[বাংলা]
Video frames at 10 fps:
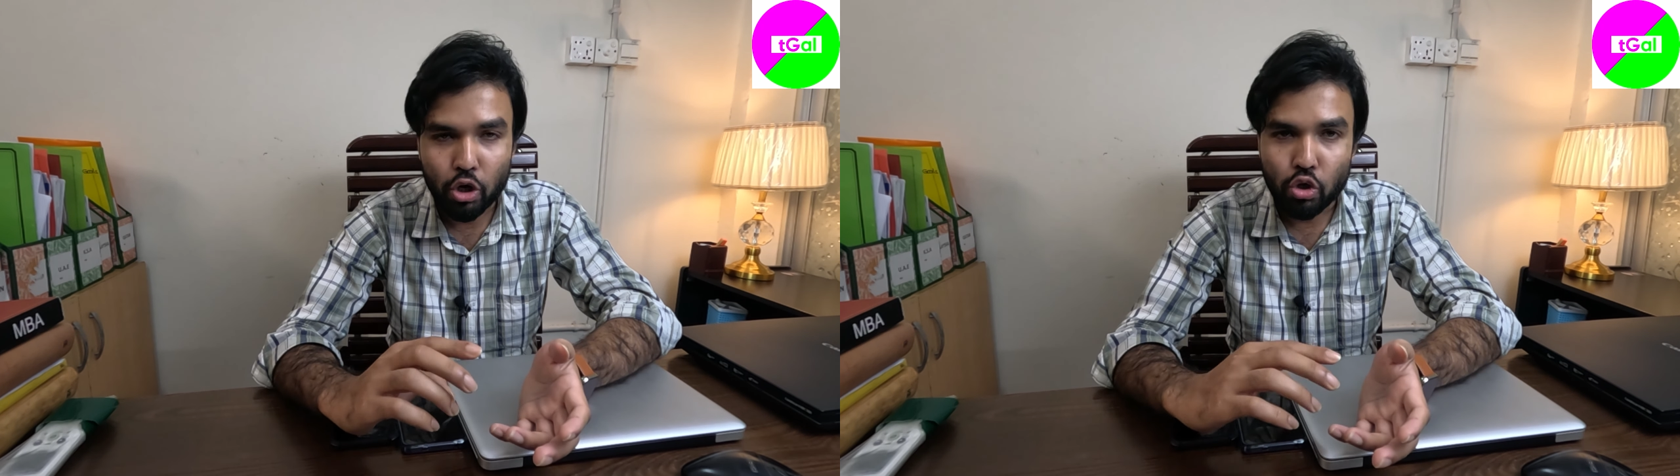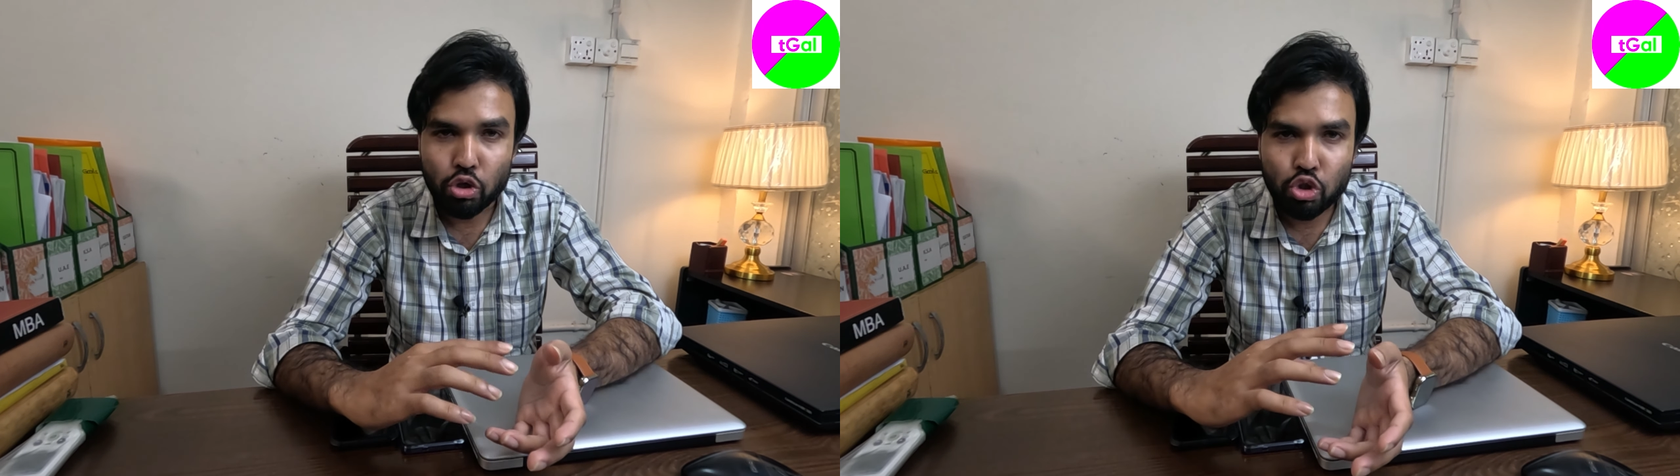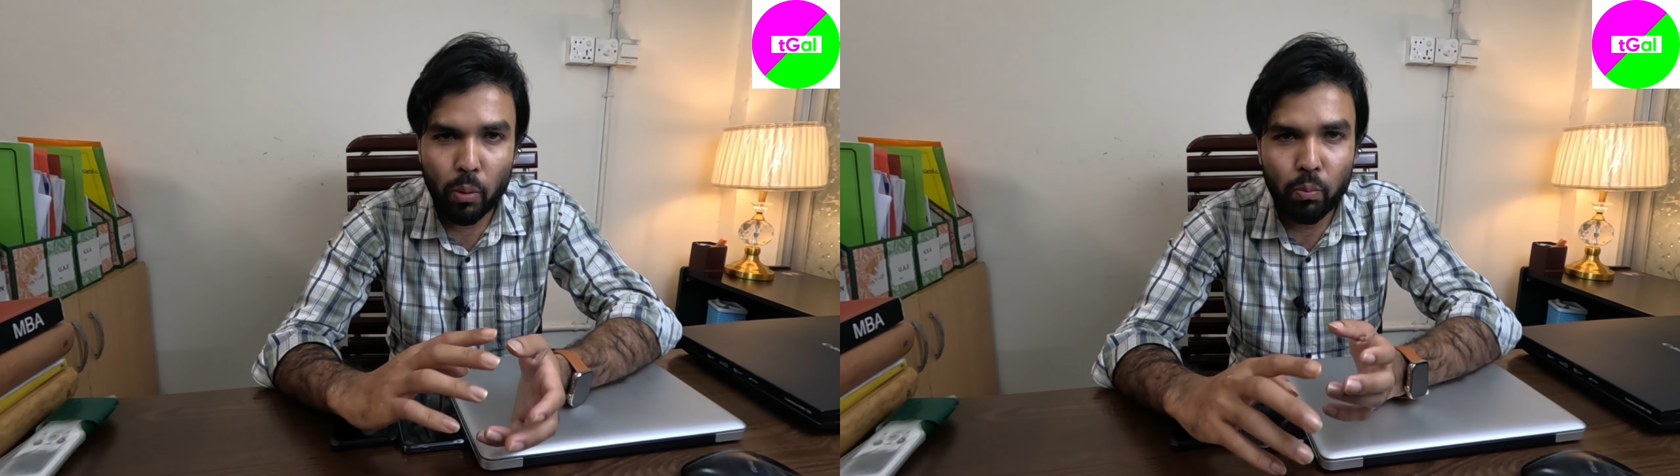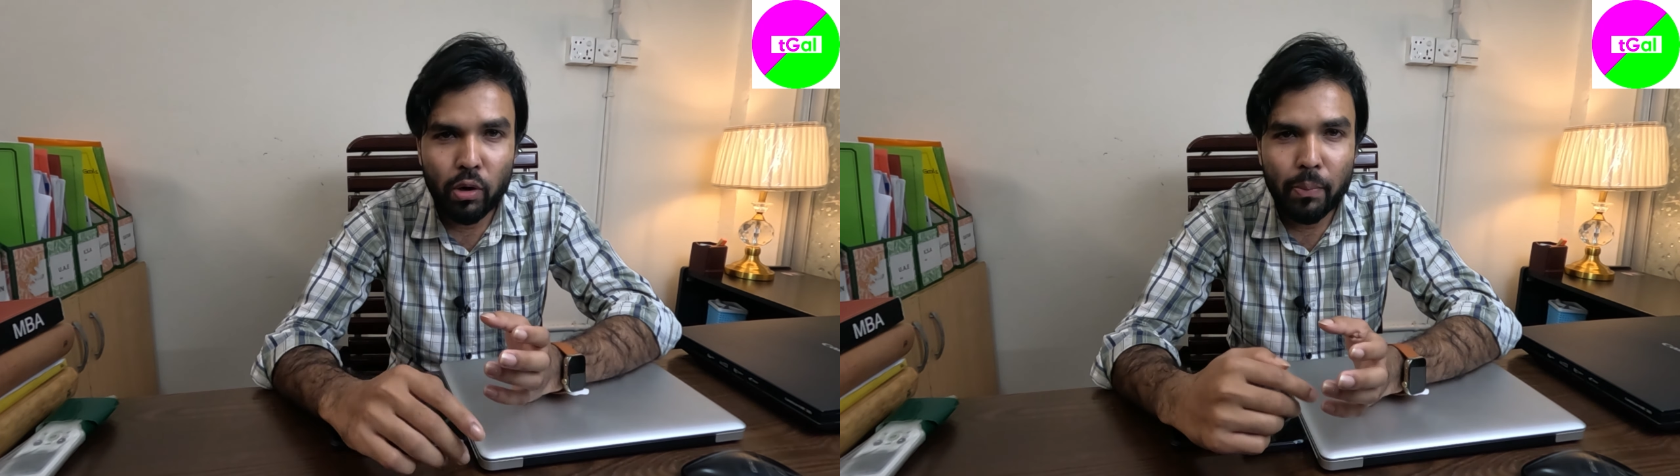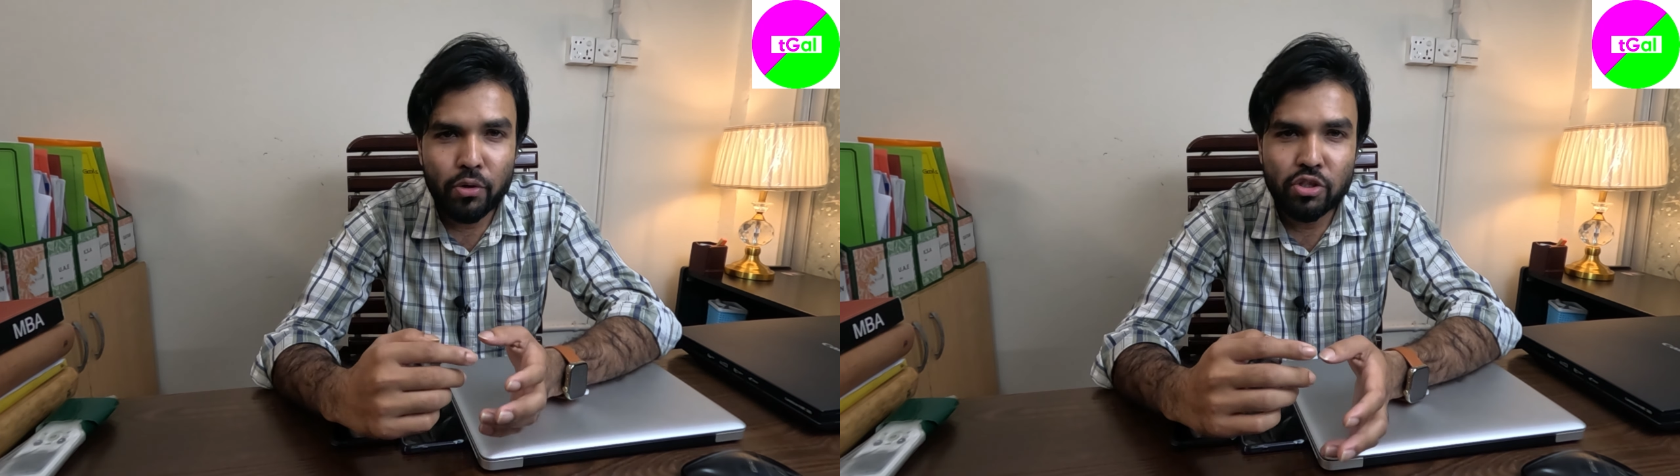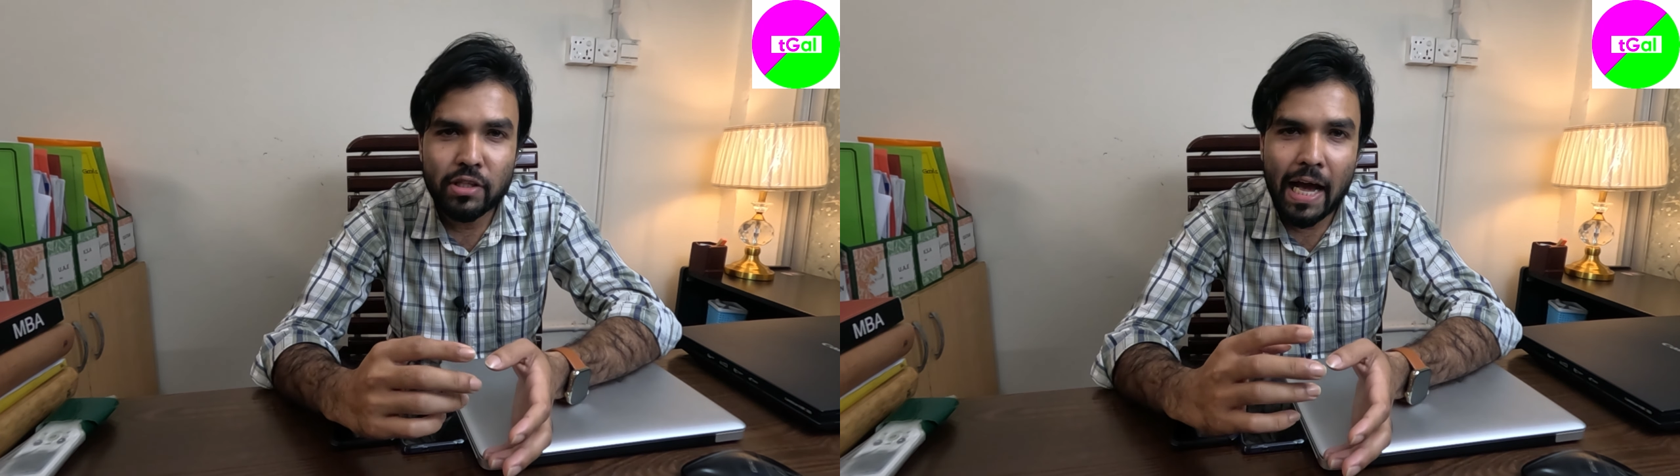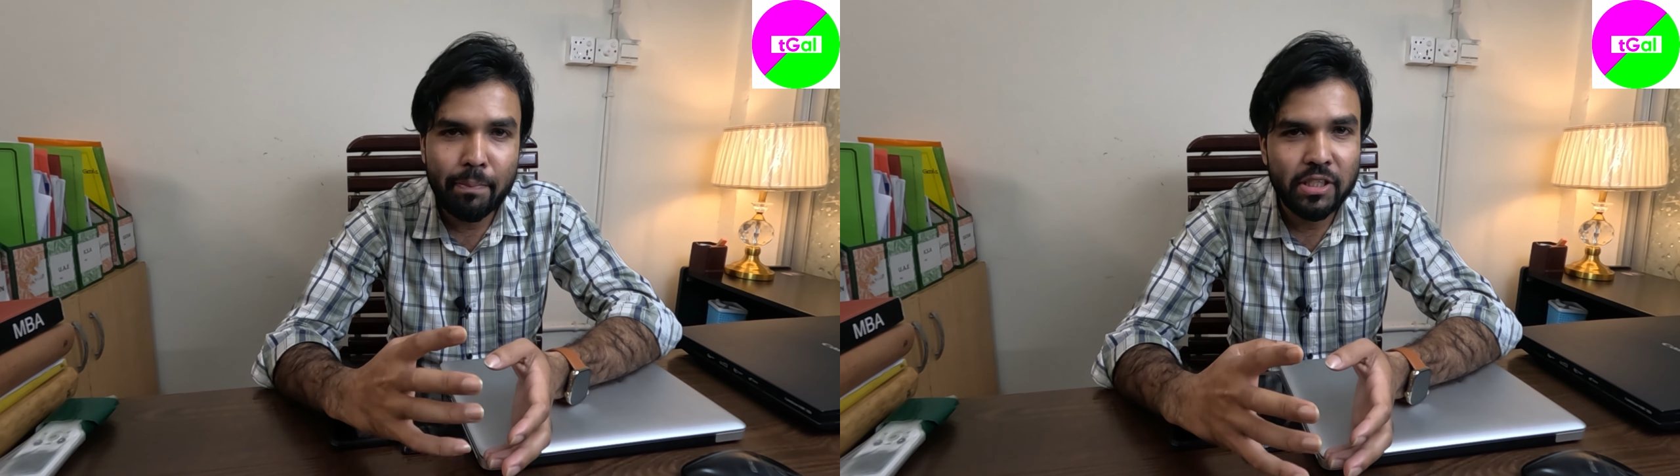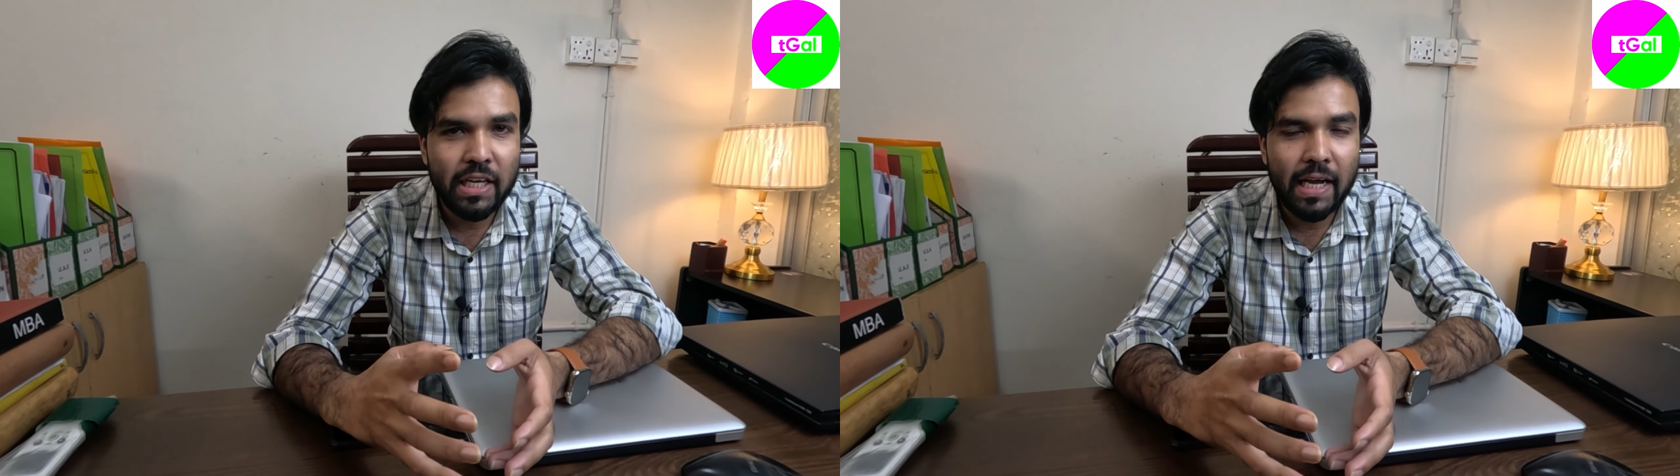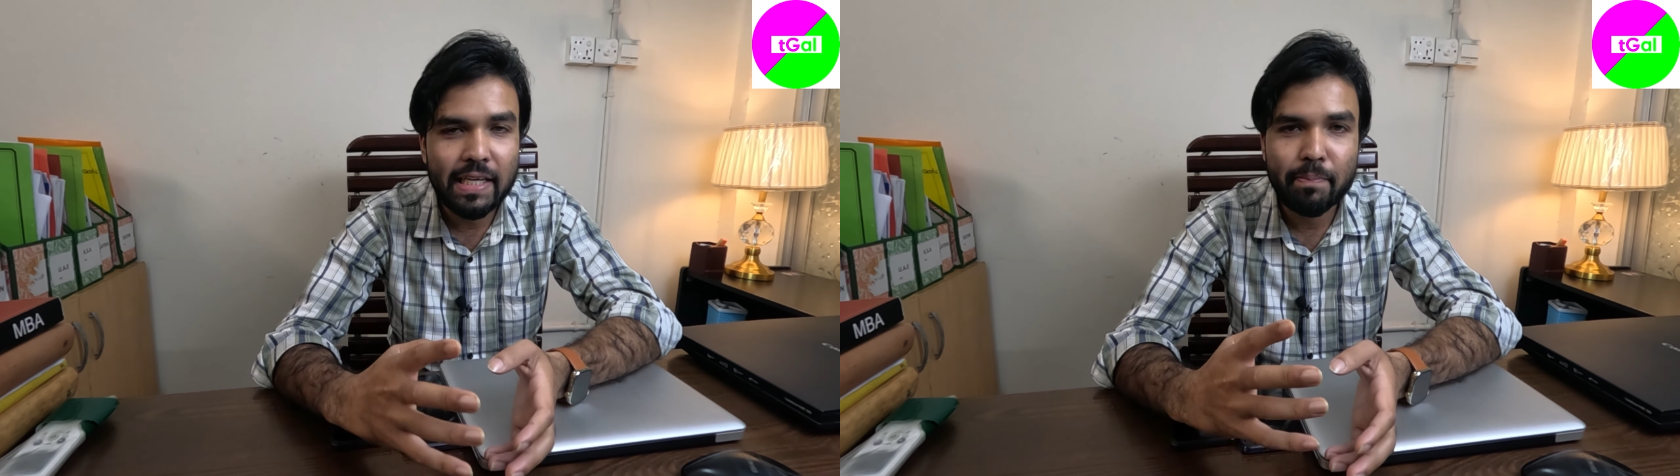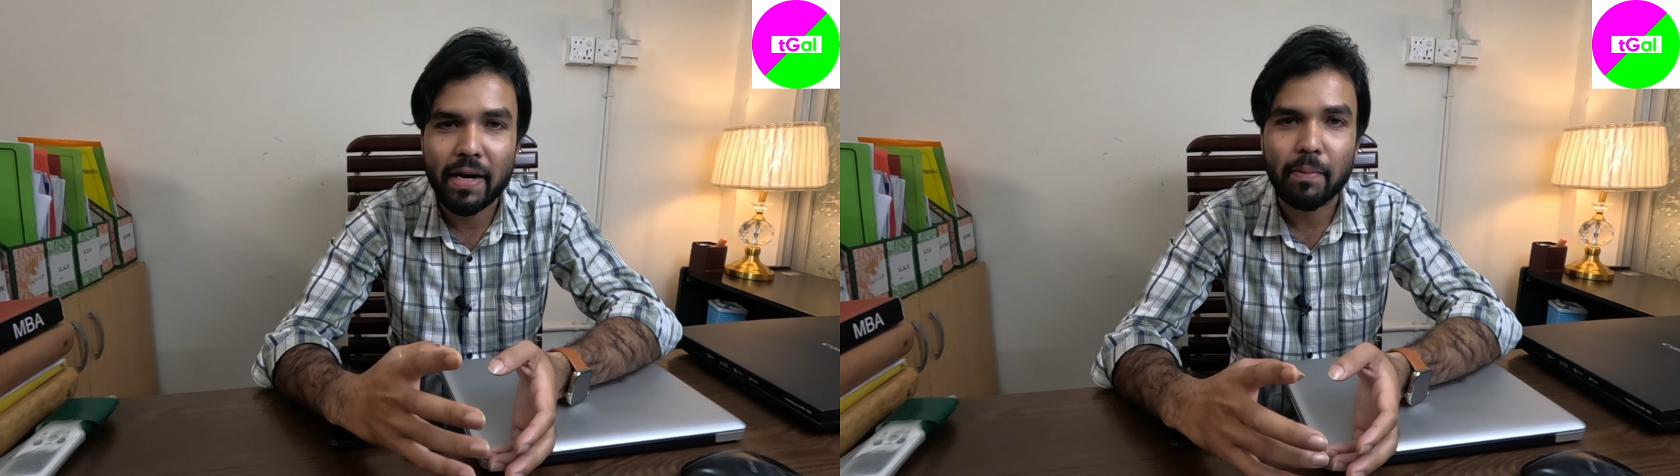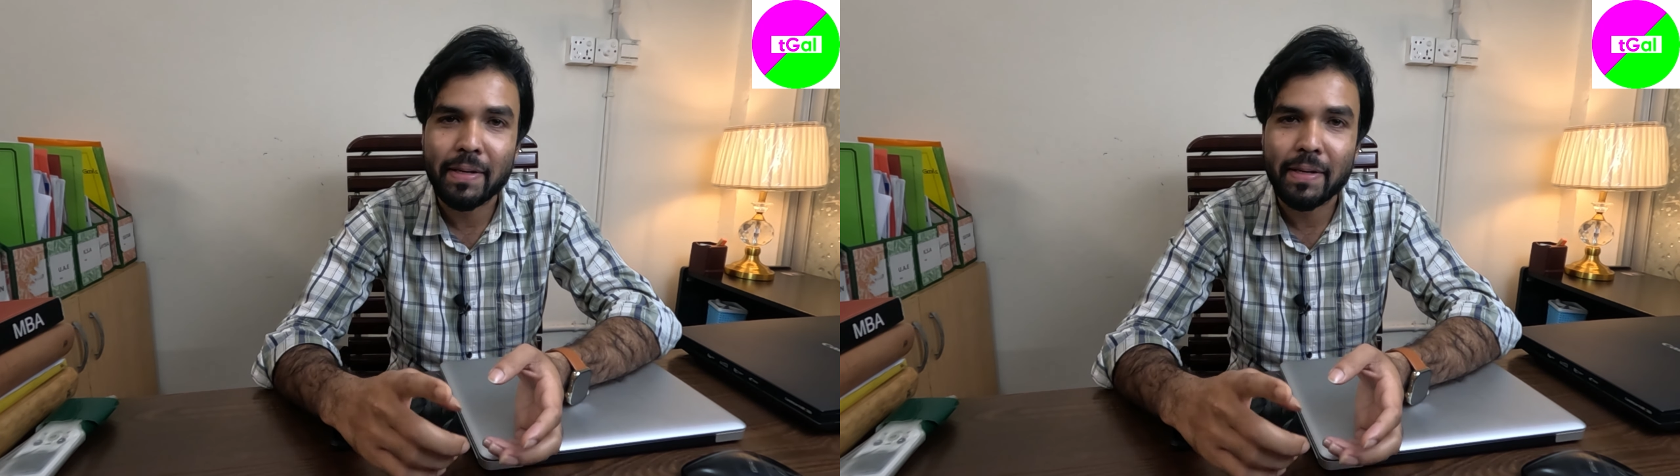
তো এই সবগুলো প্রসেসিতে এক মাস লেগে যায় বাট